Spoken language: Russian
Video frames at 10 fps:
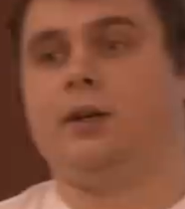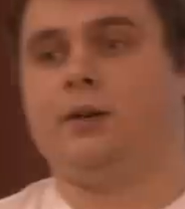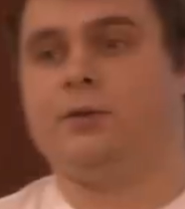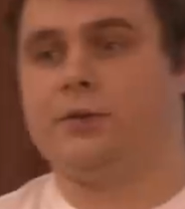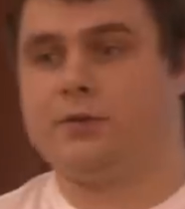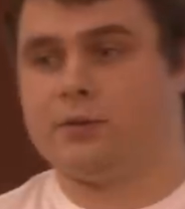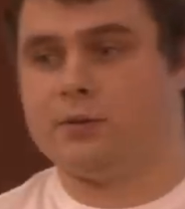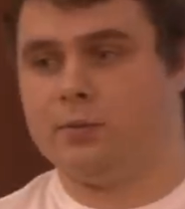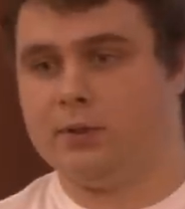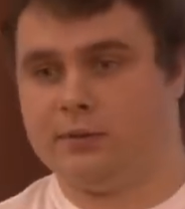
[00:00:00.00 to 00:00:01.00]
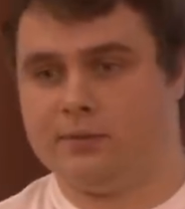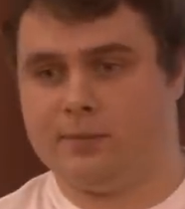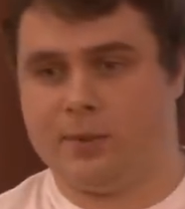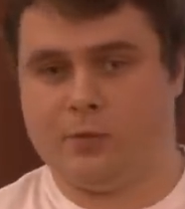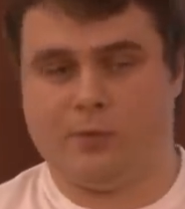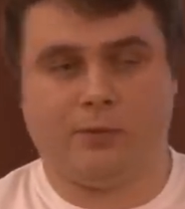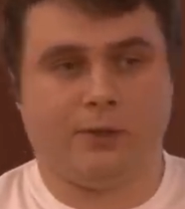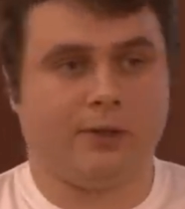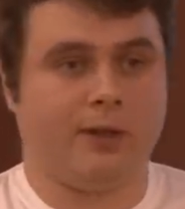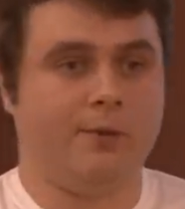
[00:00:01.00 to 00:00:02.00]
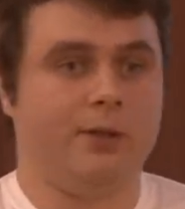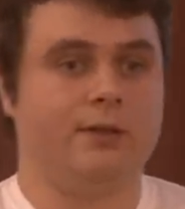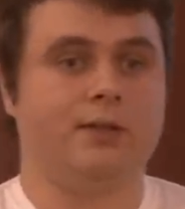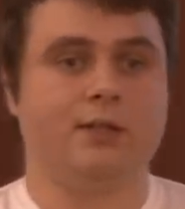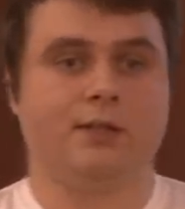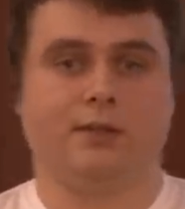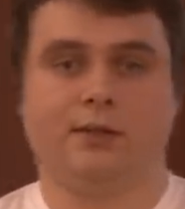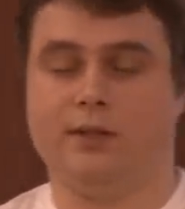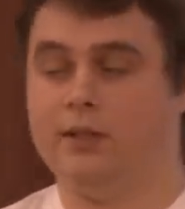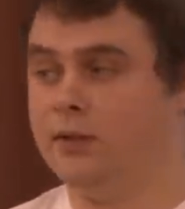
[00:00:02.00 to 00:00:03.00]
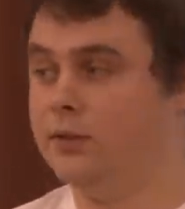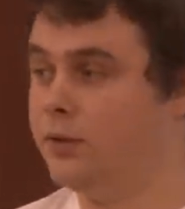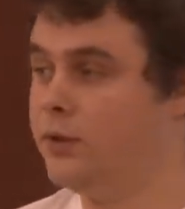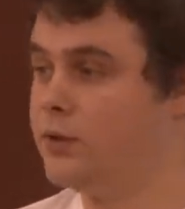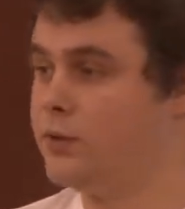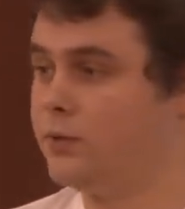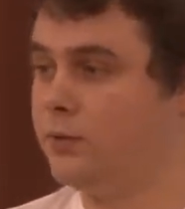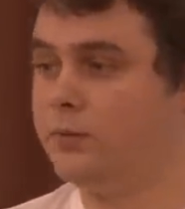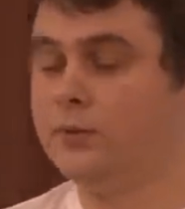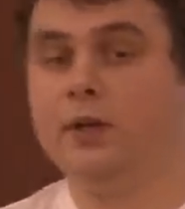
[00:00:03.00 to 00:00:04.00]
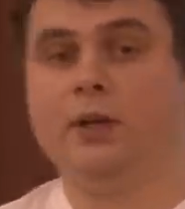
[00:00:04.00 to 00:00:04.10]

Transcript: как вот э, было, по-моему, в рекламе Тизена и других часов,